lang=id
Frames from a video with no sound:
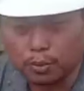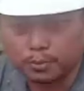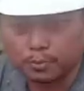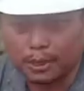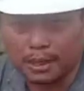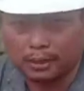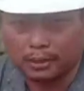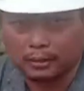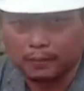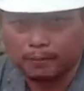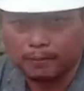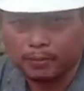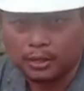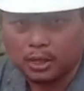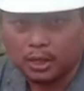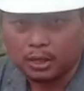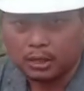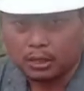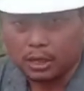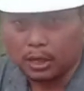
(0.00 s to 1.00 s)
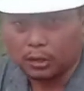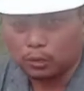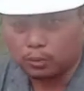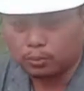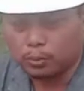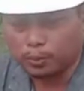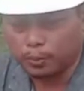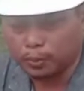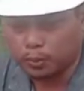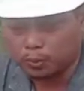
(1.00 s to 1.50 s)
fosfat yaitu
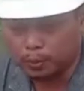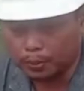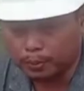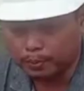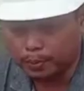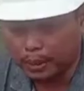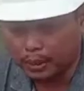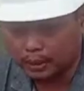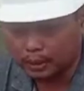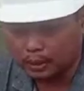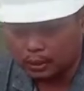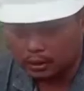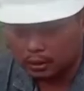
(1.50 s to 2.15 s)
pupuk fosfat